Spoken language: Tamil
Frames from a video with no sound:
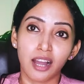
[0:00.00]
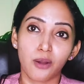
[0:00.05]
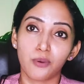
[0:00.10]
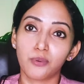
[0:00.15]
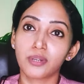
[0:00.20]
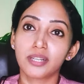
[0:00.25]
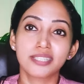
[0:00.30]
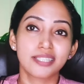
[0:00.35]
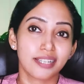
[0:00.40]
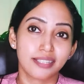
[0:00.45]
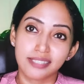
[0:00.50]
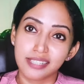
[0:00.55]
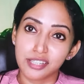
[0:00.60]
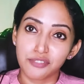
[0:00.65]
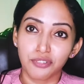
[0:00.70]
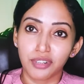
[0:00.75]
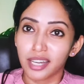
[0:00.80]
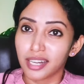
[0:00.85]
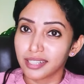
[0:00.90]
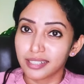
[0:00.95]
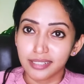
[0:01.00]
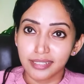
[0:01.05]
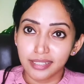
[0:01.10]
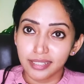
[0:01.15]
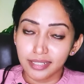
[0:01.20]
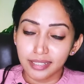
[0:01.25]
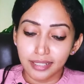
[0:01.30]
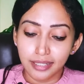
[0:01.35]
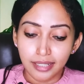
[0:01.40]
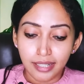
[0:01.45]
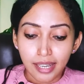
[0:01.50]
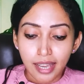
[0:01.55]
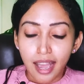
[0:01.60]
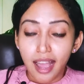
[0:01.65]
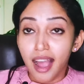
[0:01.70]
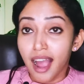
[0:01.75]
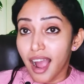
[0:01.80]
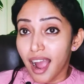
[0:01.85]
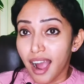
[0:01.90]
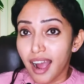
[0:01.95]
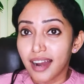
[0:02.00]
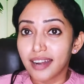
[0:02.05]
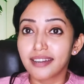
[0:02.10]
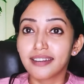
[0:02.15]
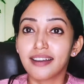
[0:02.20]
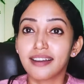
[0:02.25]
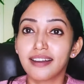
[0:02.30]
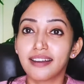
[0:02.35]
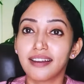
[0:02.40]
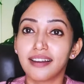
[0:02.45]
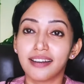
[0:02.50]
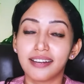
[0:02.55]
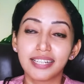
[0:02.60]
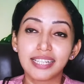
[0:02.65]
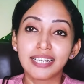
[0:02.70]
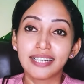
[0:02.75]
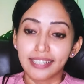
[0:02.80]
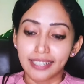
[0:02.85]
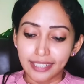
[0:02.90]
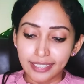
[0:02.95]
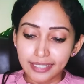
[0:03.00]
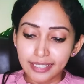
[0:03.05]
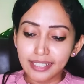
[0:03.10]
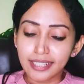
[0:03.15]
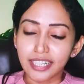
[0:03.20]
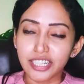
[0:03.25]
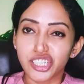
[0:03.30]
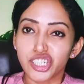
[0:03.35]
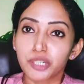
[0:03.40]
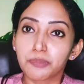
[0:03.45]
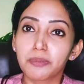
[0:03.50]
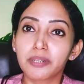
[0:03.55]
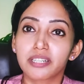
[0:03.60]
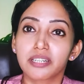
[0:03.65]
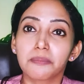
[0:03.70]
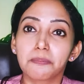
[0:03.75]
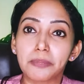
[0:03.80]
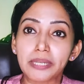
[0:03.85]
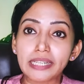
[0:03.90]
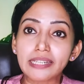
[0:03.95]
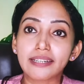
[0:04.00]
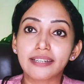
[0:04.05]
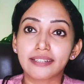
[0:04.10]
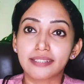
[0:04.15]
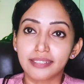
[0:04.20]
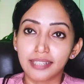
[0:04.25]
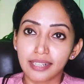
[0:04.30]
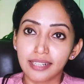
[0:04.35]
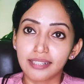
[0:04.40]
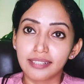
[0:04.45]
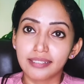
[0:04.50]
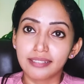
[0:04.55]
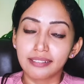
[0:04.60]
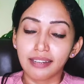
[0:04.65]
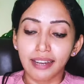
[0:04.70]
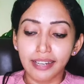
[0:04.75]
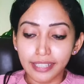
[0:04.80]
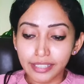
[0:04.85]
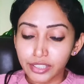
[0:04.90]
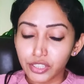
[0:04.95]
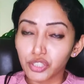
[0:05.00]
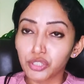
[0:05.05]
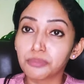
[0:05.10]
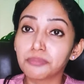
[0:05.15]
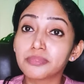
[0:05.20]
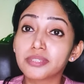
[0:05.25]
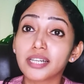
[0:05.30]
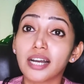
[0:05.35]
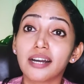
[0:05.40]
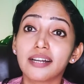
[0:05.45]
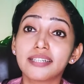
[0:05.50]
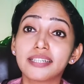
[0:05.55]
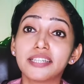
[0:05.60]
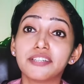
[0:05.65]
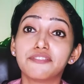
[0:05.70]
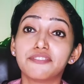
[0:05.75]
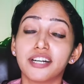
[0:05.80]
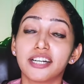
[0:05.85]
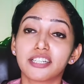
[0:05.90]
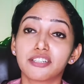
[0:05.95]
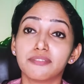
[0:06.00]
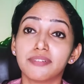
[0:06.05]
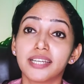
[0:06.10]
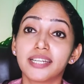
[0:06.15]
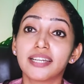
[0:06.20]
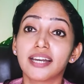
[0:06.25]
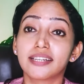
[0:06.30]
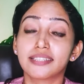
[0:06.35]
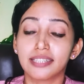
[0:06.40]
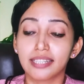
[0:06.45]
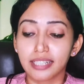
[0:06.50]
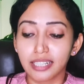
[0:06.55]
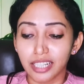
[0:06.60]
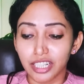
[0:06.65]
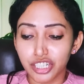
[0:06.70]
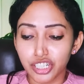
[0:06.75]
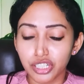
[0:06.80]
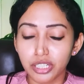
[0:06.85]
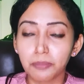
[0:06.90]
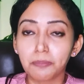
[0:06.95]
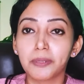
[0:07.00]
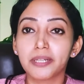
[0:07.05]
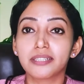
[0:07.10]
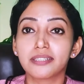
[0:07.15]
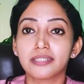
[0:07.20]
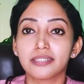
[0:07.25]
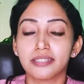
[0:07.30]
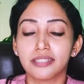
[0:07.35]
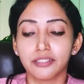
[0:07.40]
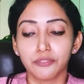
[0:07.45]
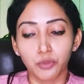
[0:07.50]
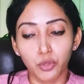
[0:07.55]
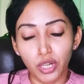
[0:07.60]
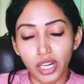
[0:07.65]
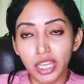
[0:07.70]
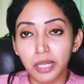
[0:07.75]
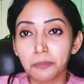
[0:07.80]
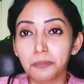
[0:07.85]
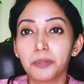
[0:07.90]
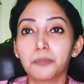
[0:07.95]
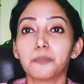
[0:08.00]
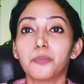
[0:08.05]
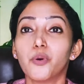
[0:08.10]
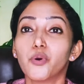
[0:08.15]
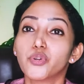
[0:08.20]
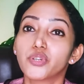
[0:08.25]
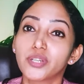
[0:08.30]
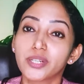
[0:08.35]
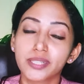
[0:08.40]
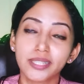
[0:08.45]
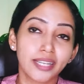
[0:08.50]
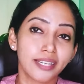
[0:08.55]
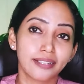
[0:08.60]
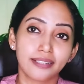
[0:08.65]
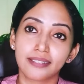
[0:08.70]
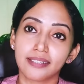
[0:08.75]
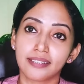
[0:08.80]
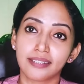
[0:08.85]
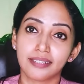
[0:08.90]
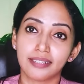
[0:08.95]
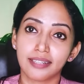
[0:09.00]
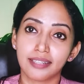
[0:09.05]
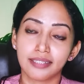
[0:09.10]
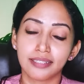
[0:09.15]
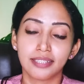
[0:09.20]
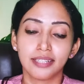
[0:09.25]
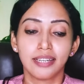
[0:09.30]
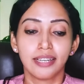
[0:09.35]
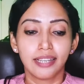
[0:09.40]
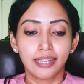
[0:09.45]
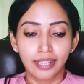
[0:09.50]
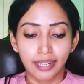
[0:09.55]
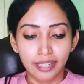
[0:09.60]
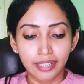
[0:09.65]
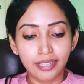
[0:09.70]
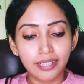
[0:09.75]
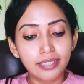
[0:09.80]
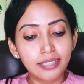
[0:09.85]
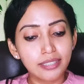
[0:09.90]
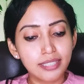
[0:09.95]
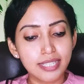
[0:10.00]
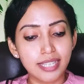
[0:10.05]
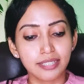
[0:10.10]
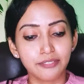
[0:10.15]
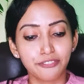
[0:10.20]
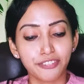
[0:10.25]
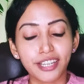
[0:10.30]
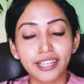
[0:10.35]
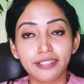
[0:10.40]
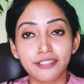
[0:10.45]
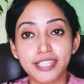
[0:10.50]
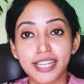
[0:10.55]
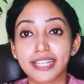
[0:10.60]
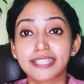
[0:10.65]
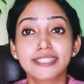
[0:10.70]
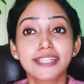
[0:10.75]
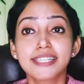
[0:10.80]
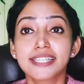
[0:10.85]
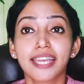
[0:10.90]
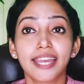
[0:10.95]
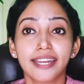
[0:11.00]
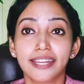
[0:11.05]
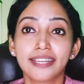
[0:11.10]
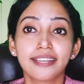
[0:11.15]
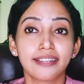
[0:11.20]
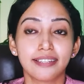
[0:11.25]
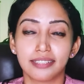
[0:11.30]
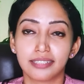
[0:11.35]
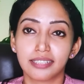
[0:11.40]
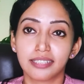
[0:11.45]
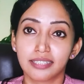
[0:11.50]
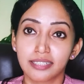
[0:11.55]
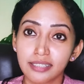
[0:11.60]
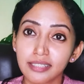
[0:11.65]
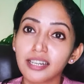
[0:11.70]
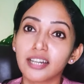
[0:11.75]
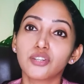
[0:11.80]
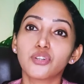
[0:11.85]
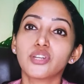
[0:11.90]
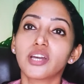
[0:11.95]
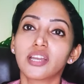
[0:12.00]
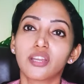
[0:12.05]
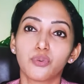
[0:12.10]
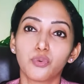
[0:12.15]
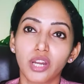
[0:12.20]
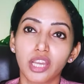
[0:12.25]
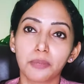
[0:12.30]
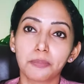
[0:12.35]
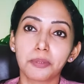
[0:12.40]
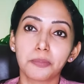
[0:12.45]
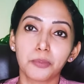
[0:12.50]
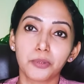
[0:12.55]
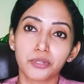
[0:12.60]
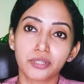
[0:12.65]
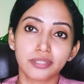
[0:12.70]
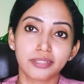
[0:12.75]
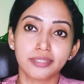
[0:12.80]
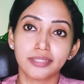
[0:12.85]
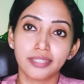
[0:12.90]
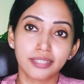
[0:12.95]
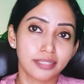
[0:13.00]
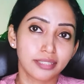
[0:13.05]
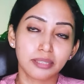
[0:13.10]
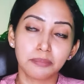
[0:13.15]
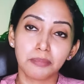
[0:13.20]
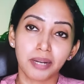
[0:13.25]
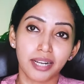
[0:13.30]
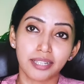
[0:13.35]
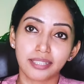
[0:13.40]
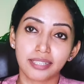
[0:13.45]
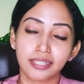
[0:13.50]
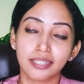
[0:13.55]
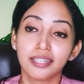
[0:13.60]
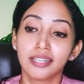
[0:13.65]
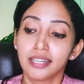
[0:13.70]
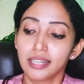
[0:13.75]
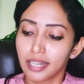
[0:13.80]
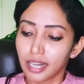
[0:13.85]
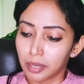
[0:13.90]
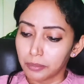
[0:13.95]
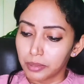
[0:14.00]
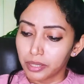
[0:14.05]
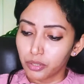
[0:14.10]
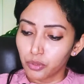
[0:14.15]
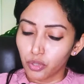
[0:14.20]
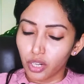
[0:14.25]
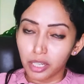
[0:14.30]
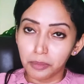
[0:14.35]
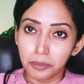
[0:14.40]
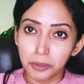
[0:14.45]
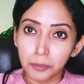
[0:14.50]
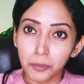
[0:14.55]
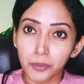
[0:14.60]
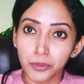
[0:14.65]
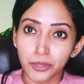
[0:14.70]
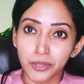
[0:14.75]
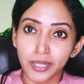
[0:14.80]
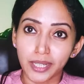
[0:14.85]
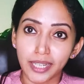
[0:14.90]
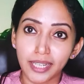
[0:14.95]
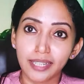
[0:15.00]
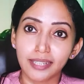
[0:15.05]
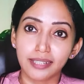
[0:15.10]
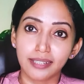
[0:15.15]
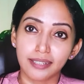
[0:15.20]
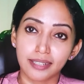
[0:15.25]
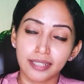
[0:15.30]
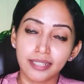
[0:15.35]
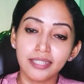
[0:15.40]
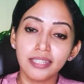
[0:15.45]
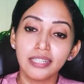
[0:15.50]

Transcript: அவங்க சக்சஸ்ஃபுல் ஆகிறது இல்லை ஆனா இது கஷ்டப்படுற பீரியட் தான் நான் இதையும் தாண்டி வருவேன்னு அதுல கஷ்டப்பட்டு உழைப்பு போட்டுக்கிட்டே இருக்காங்கல்ல எனக்கு சக்சஸ் கிடைக்கல இருந்தாலும் நான் என் உழைப்பை போடுறது நிறுத்த மாட்டேன் அப்படின்னு உழைப்பை போட்டுட்டே இருக்கிற